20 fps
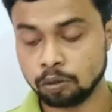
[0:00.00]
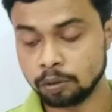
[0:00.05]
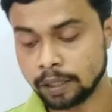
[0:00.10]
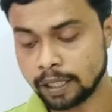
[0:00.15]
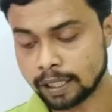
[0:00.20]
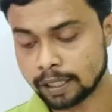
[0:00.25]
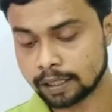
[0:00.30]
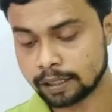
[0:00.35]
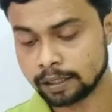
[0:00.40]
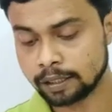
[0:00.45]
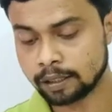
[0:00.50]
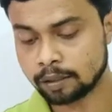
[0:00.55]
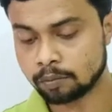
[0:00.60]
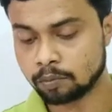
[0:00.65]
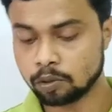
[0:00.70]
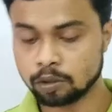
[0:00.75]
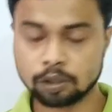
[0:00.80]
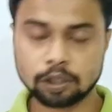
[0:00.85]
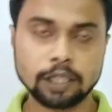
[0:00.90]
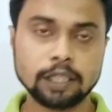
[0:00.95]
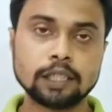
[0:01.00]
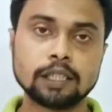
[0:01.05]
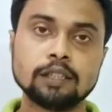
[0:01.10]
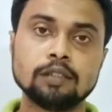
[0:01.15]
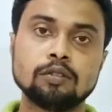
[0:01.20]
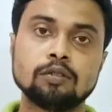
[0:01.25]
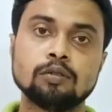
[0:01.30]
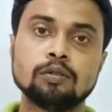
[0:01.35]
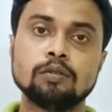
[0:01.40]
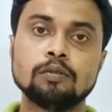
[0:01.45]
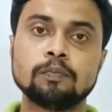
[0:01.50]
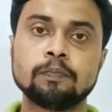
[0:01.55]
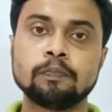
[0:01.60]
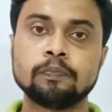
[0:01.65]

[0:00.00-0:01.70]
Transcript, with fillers: দু একদিনের মধ্যেই কিন্তু